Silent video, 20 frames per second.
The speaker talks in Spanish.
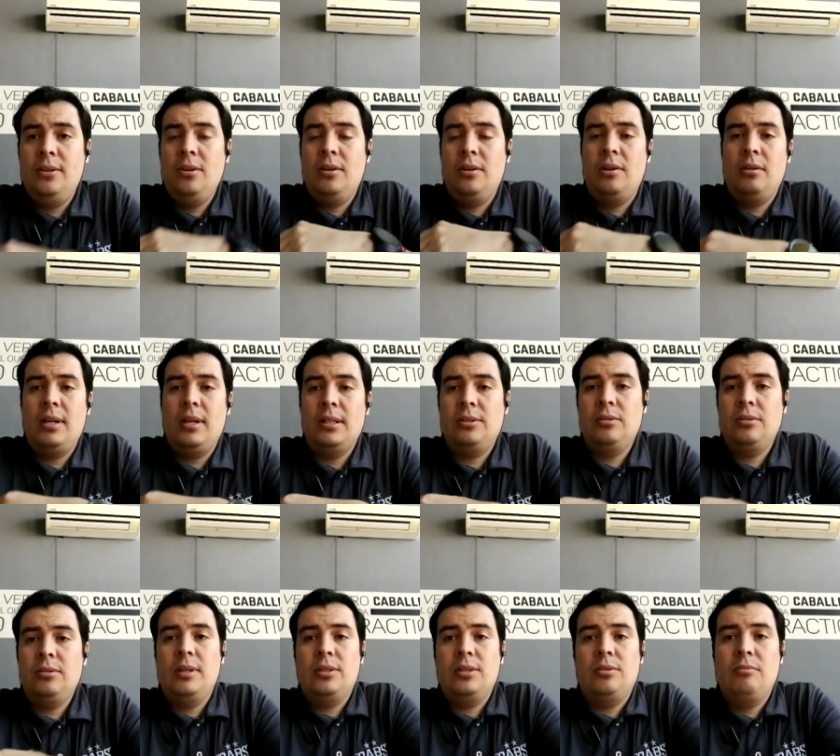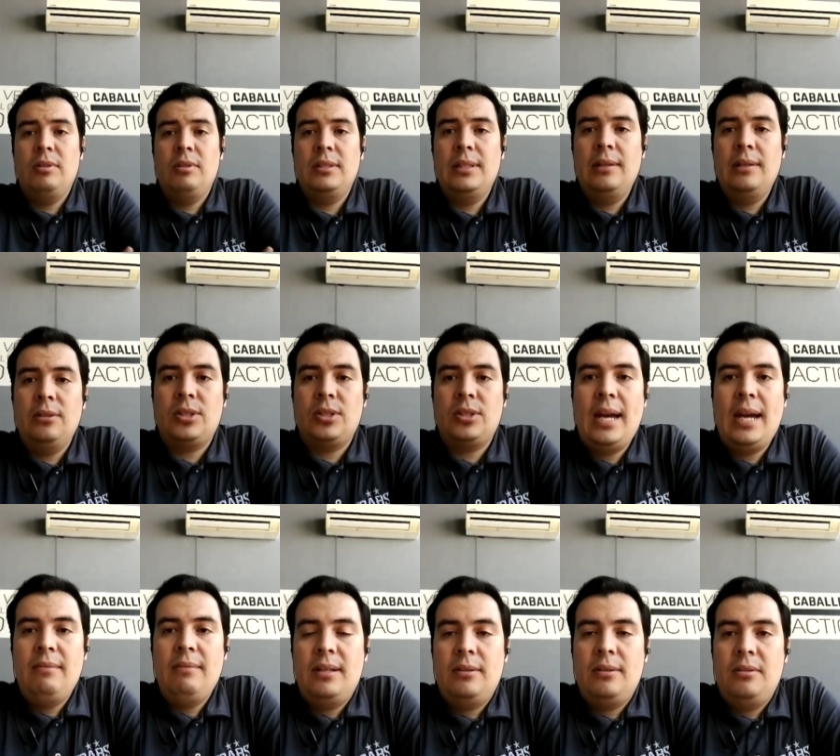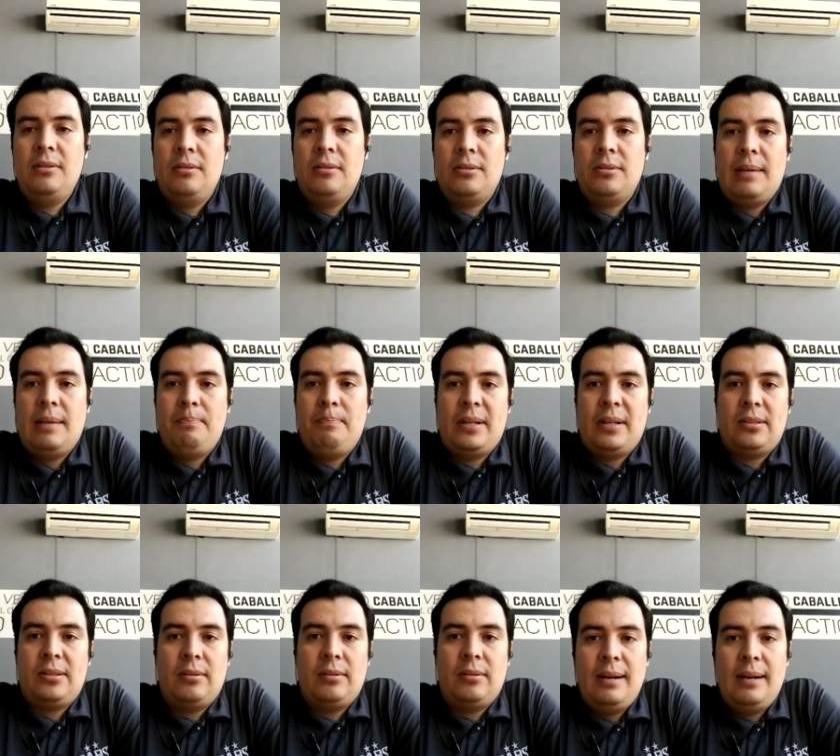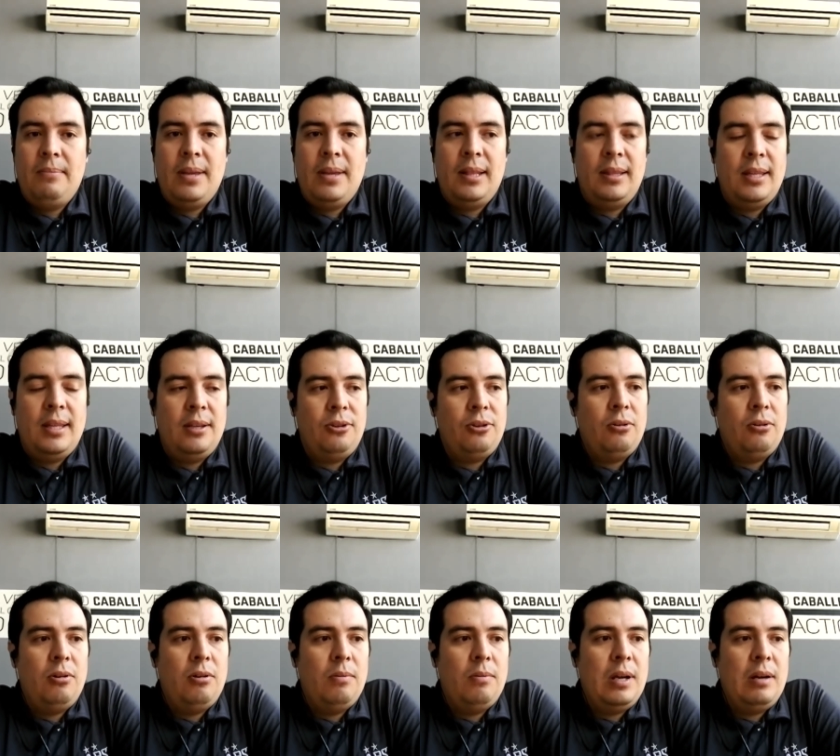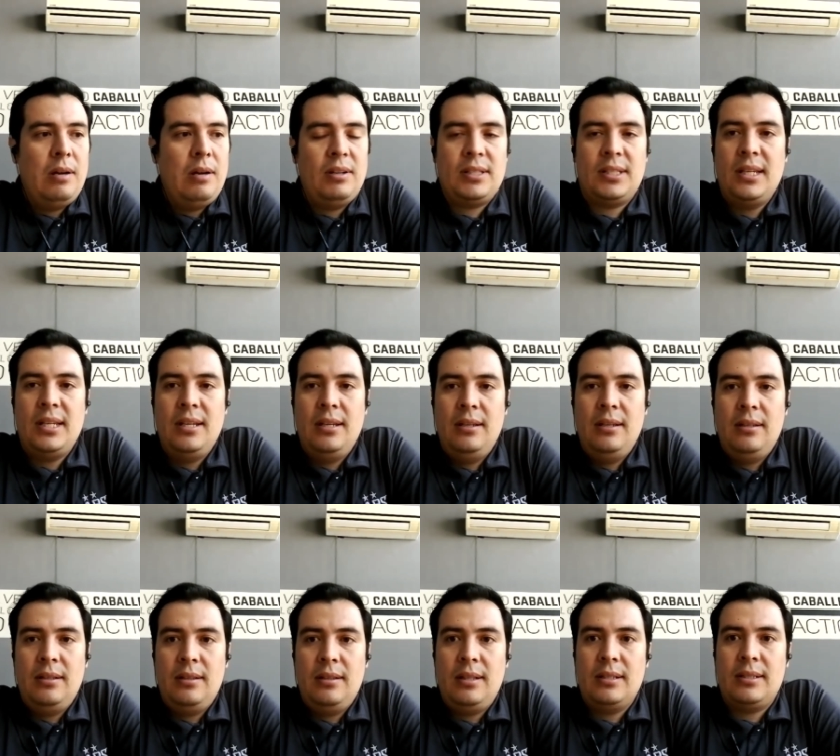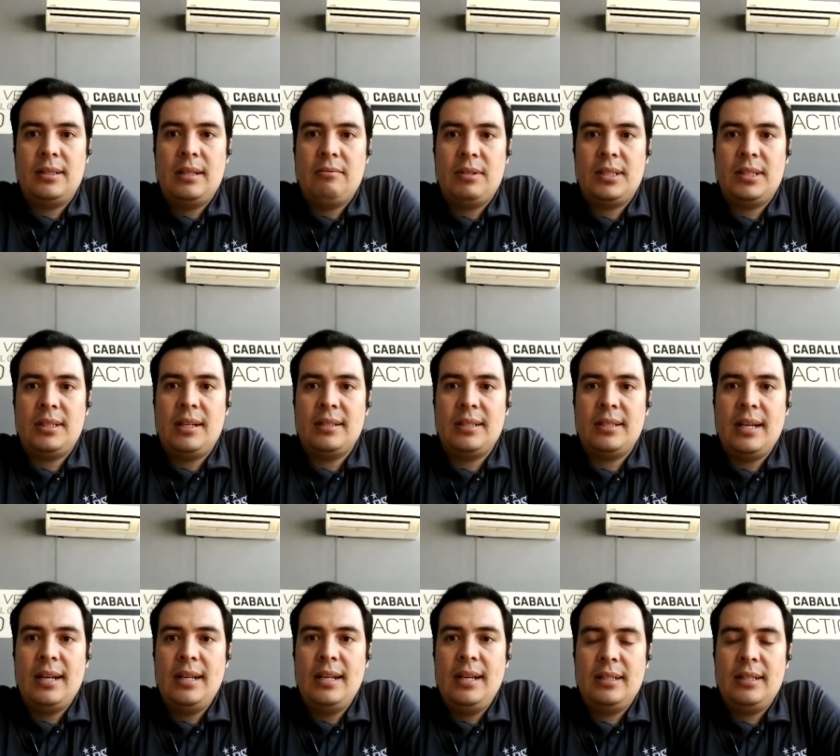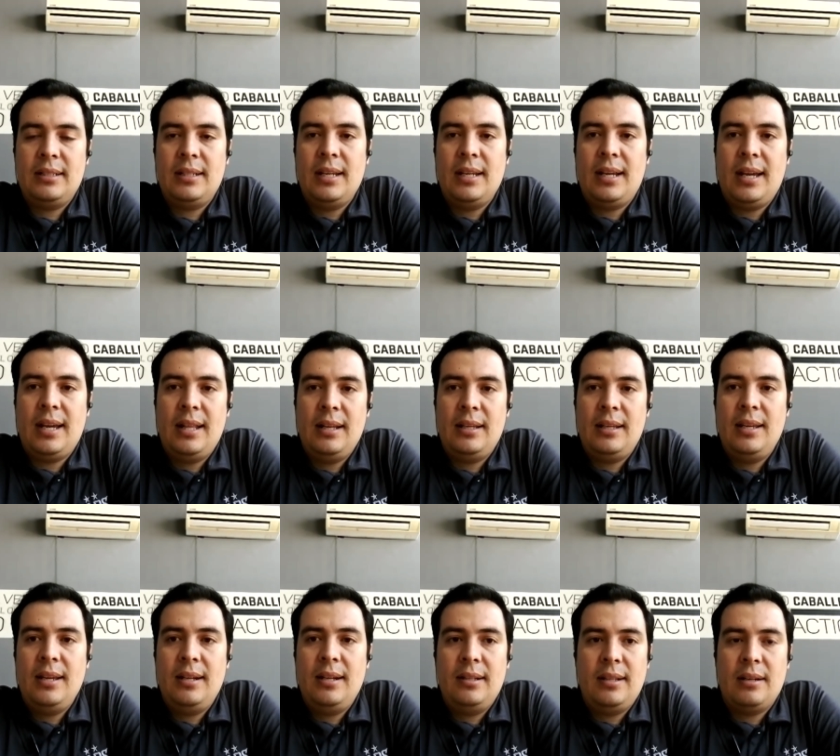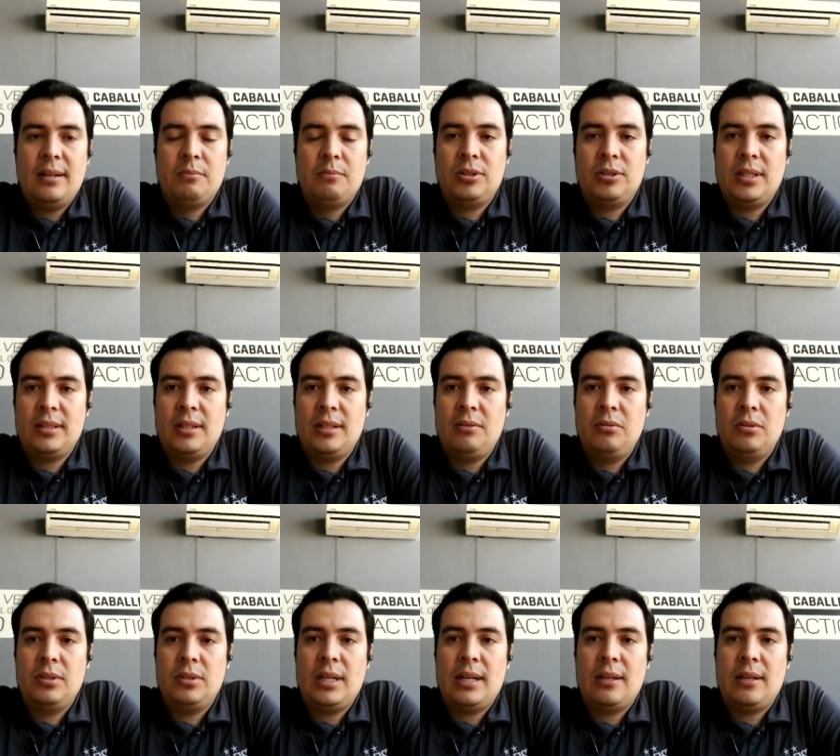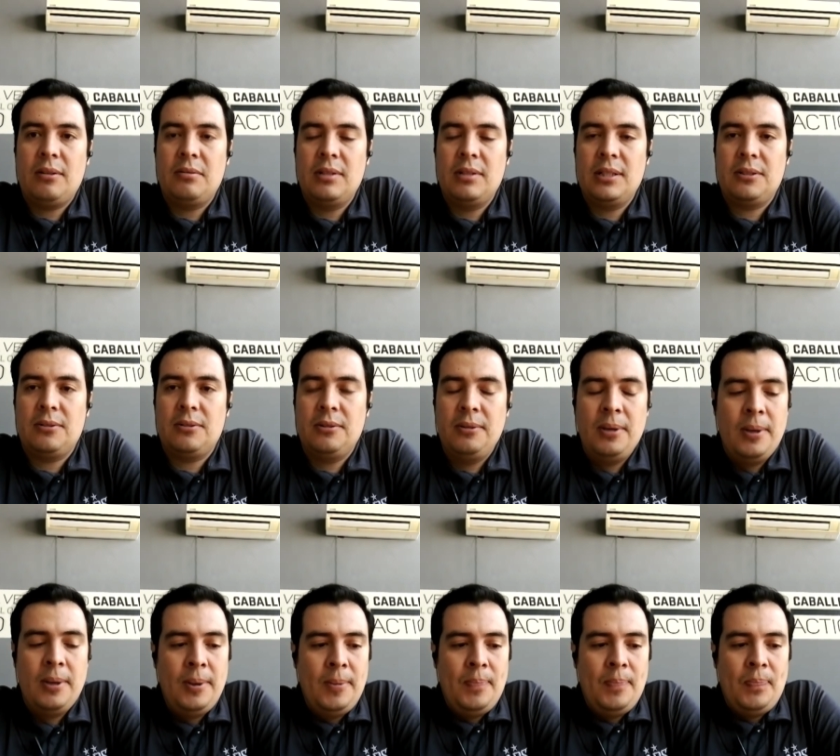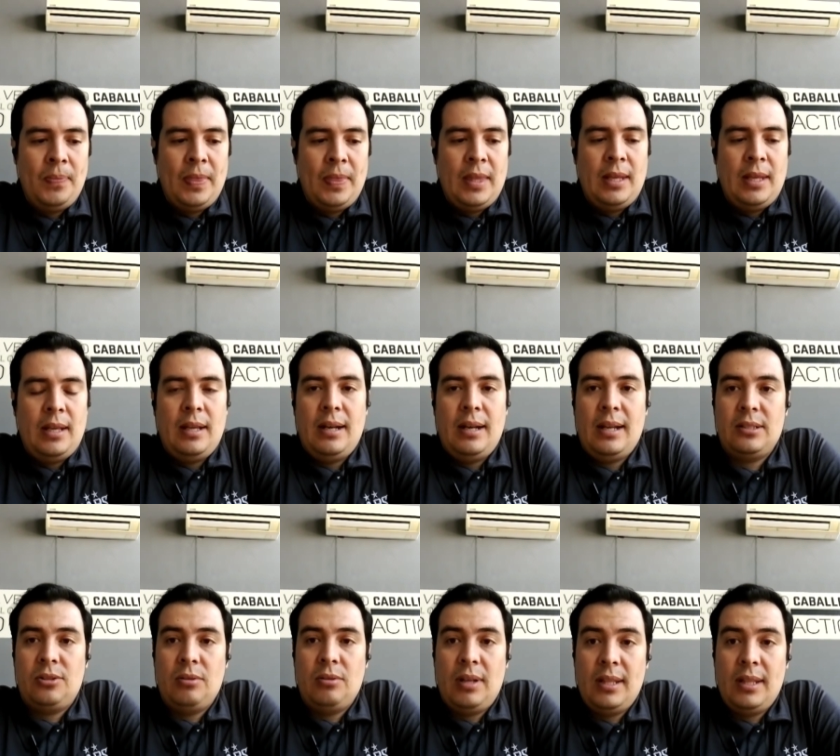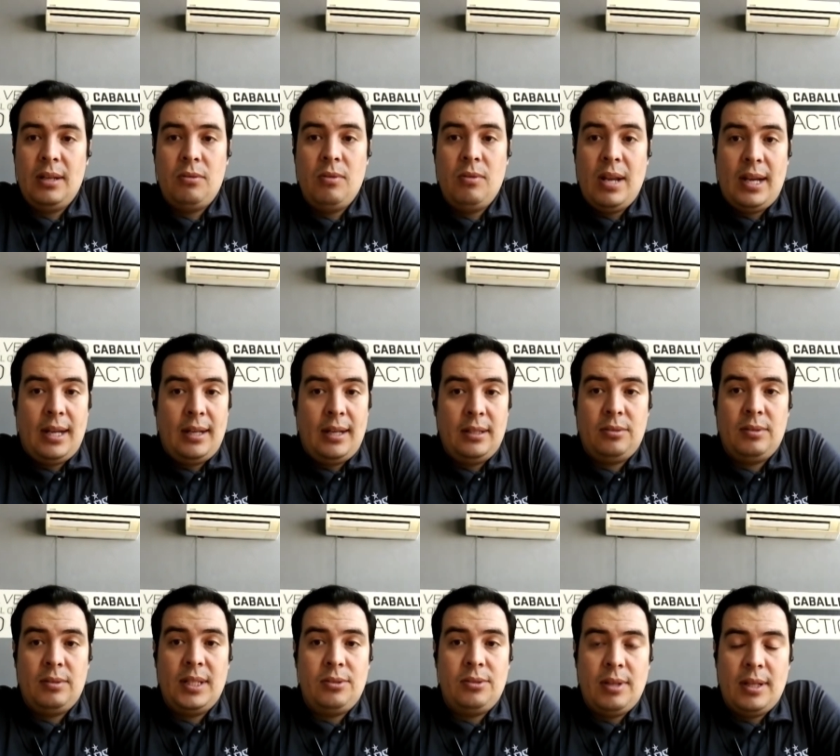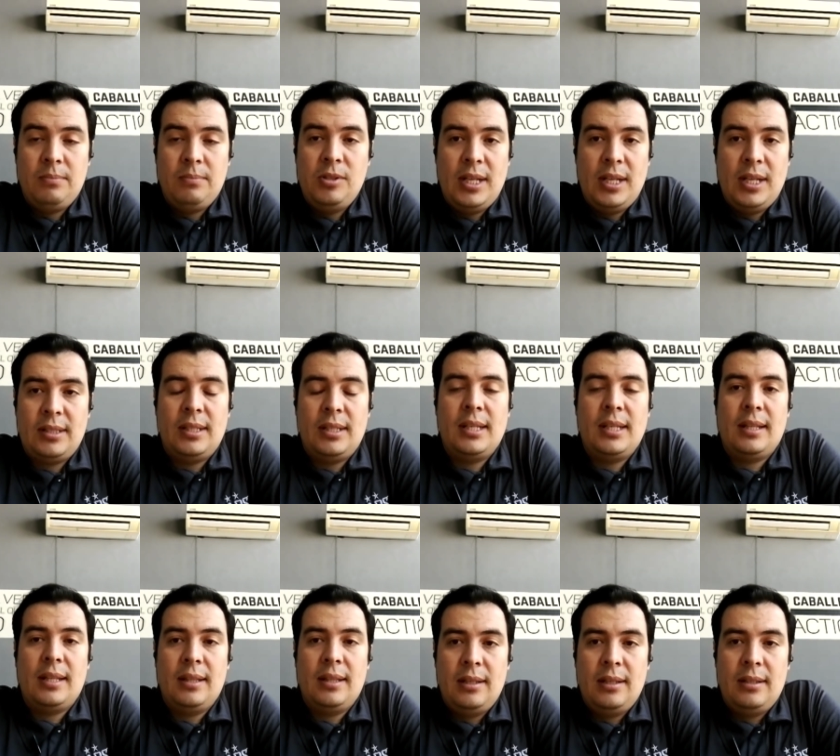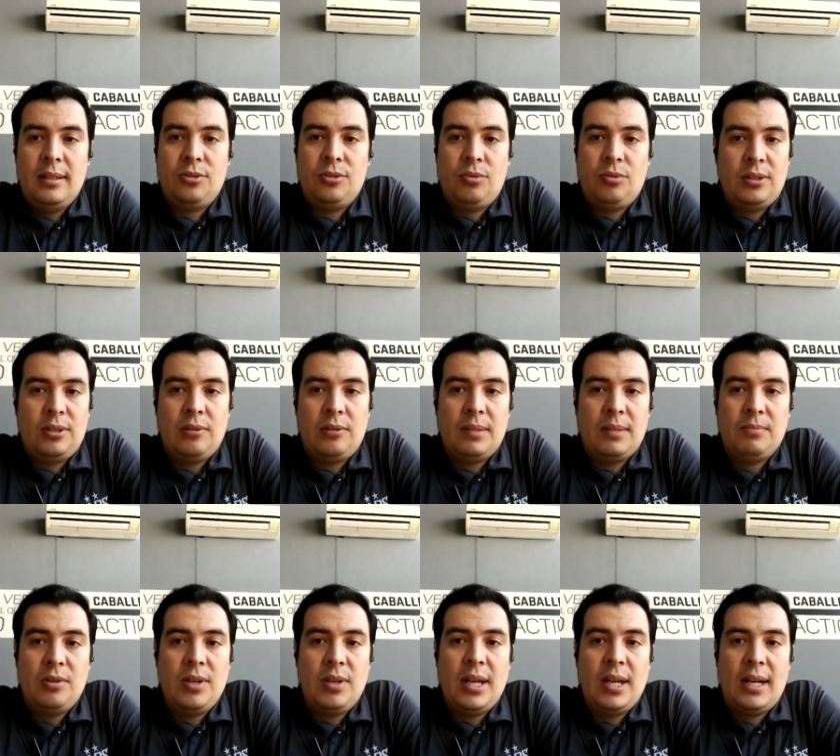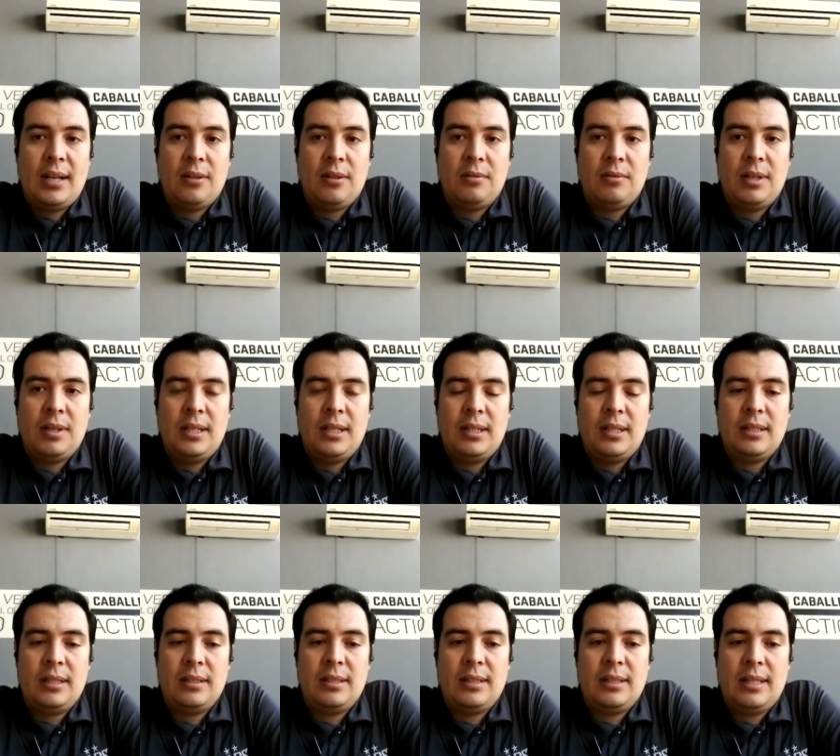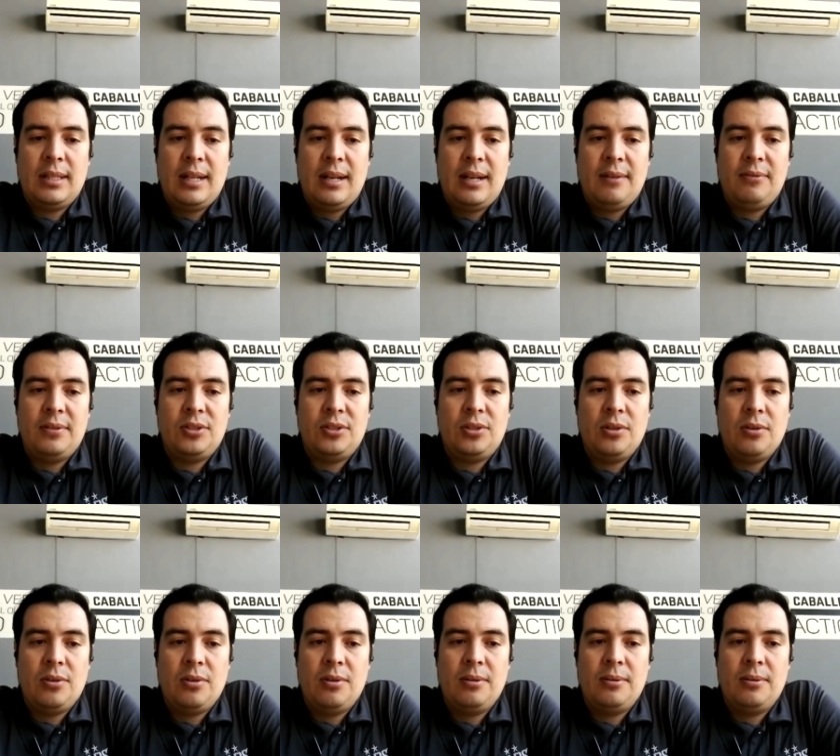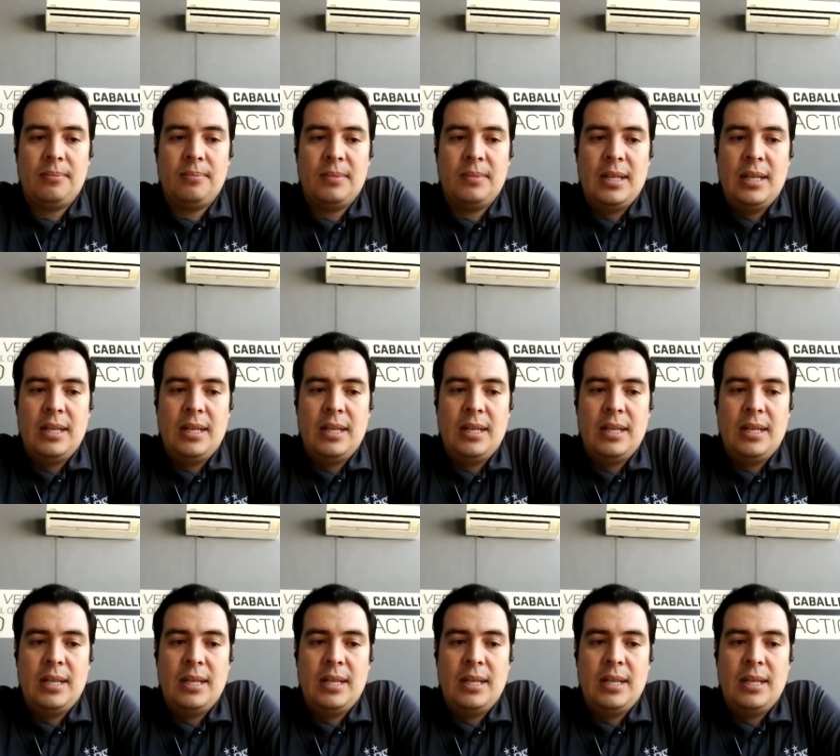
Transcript: yo creo que eso, eso no es negociable, ¿no? O sea, personalmente yo lo veo así, desde nuestras áreas, que cada quien tenemos que ser unos ganadores, ¿no? la ciudad de Culiacán es una ciudad muy exigente, es una ciudad muy ganadora, este, la afición